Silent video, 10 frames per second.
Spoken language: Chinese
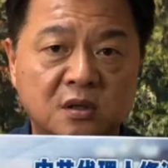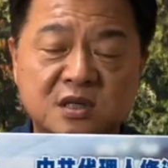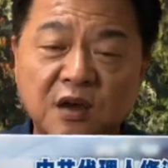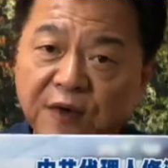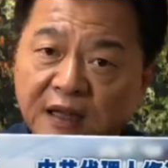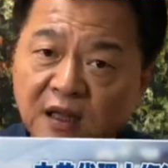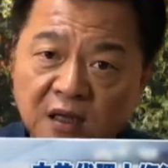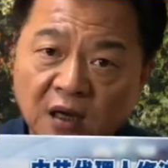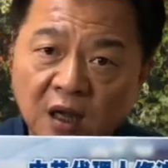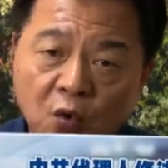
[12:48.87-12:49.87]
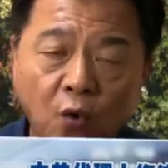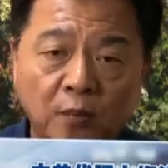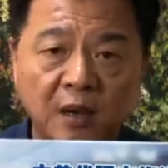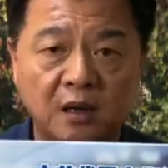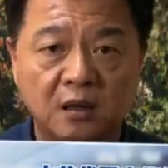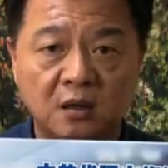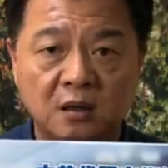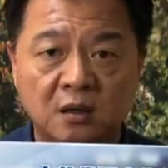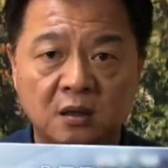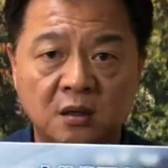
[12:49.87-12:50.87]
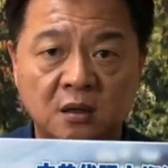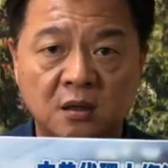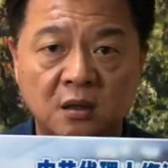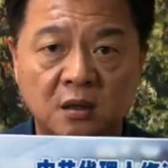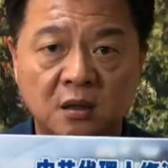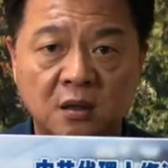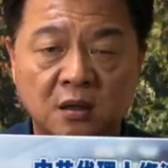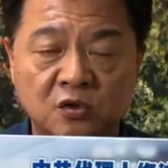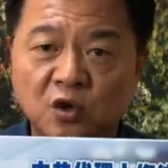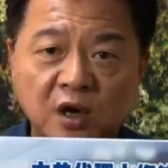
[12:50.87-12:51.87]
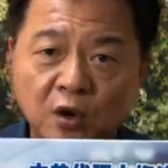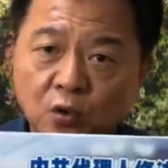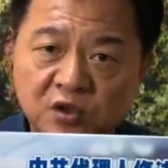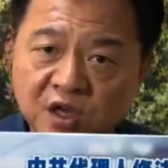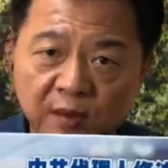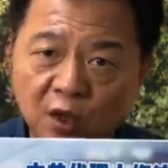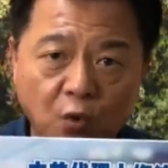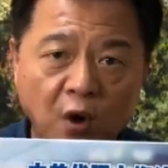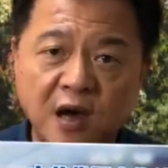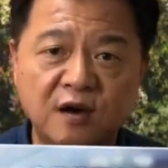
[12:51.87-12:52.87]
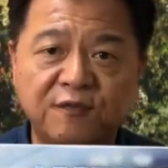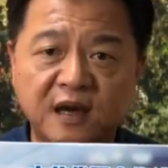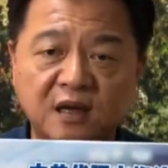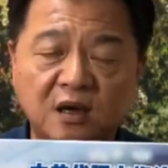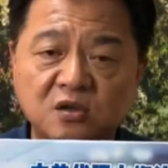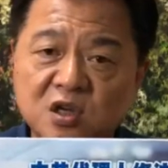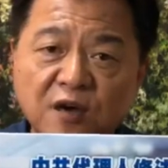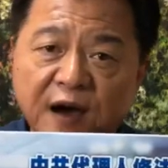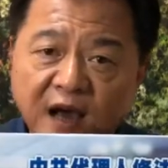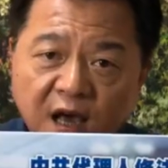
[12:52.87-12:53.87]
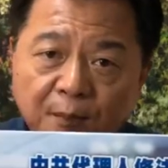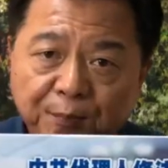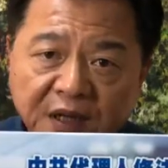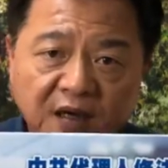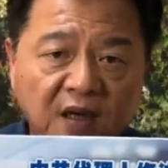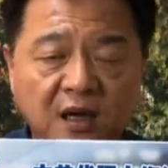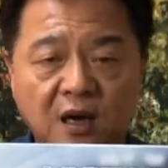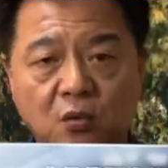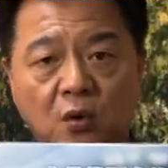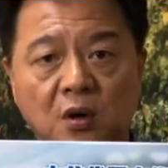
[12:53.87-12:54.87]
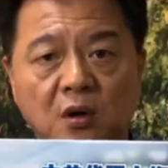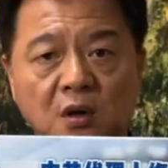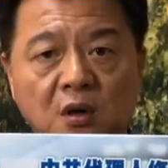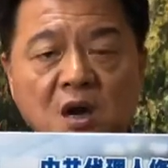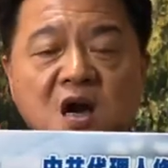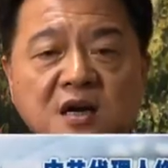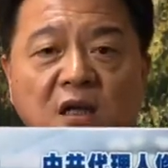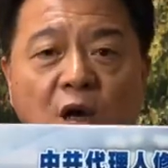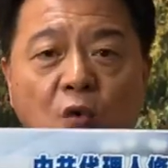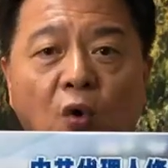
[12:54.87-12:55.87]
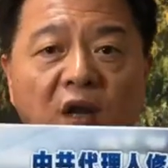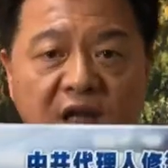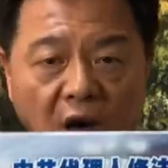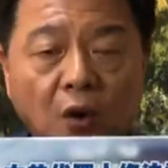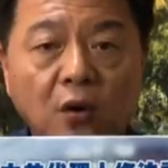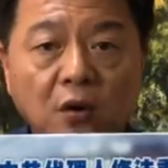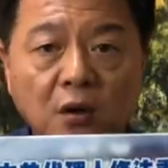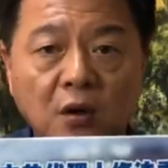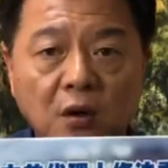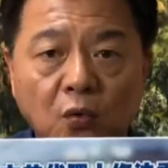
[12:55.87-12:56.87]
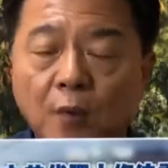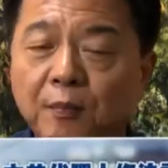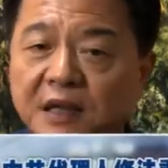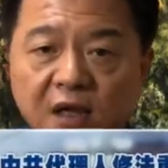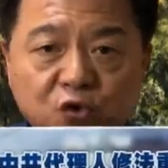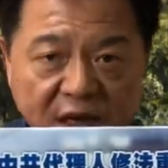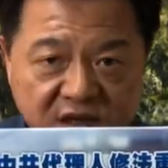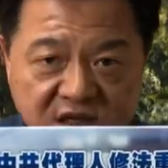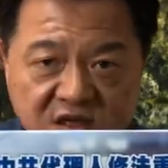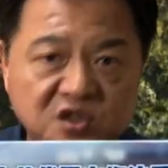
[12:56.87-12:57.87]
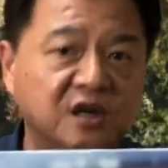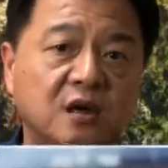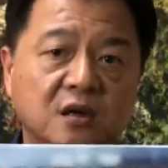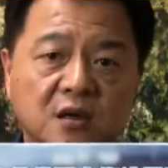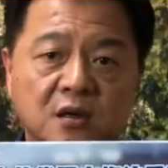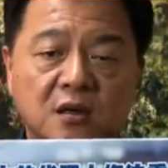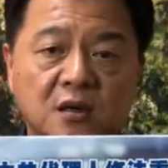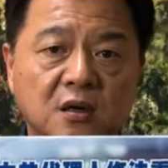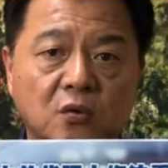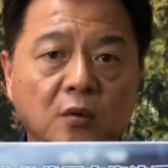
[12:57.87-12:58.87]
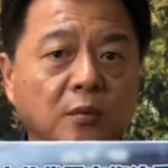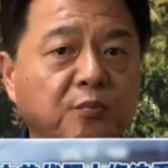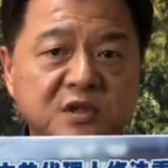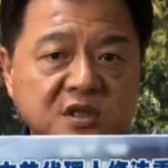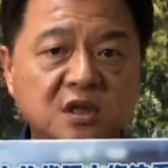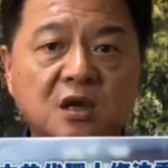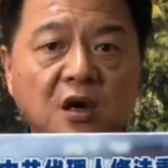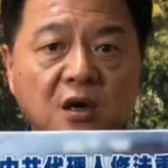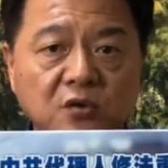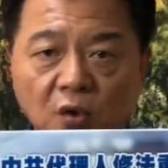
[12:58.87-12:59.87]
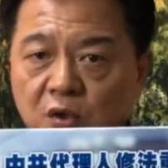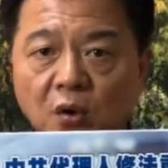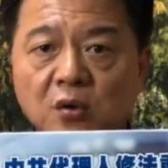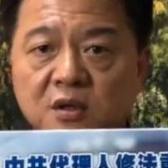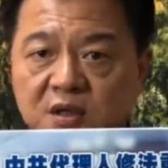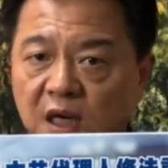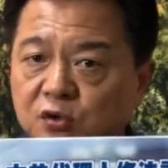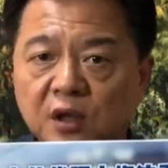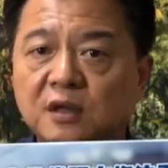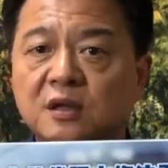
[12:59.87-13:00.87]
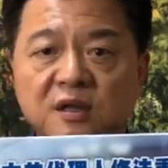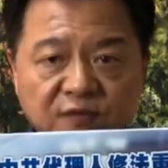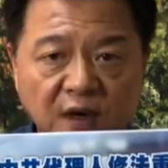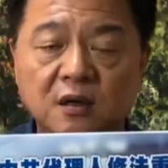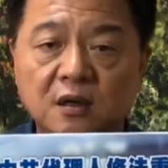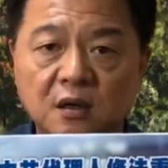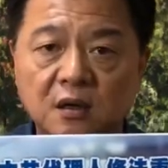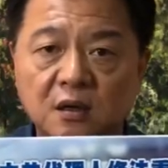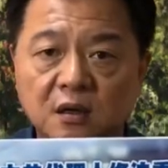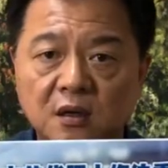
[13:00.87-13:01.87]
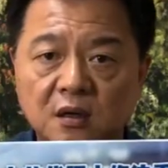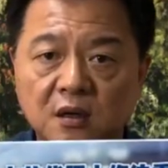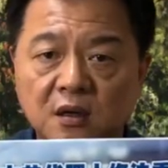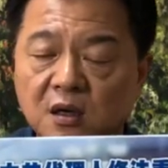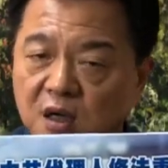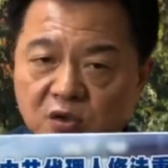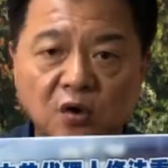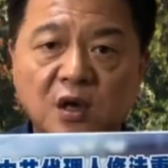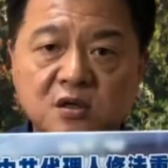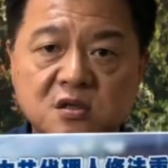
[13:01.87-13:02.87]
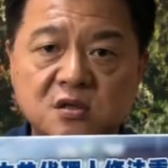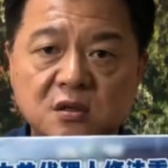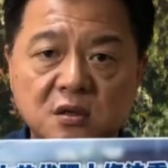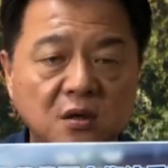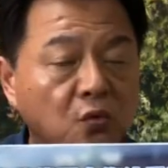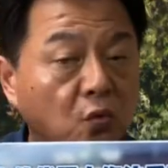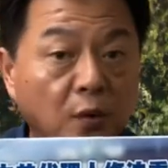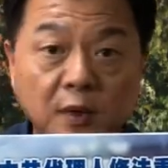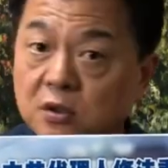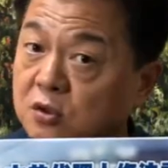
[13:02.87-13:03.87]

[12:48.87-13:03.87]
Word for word: 这个法能让他过吗？就跟前面的国安二法一样，这个法更不能让他过。让他过了以后，我们不在全世界，我们不是一个拥有人权的地方。更重要的是。我们